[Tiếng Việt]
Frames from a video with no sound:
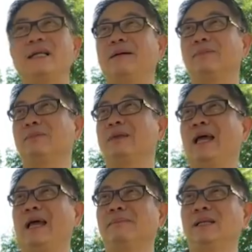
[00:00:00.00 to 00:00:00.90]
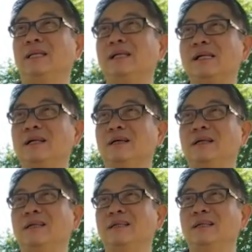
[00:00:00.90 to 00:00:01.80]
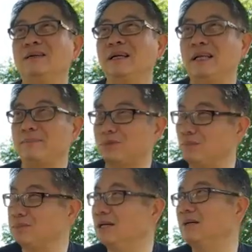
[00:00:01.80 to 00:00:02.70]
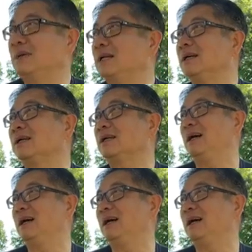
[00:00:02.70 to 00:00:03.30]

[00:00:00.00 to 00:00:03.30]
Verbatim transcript: Nằm trong nhà mình á, rồi khi nằm chung dưỡng mình á.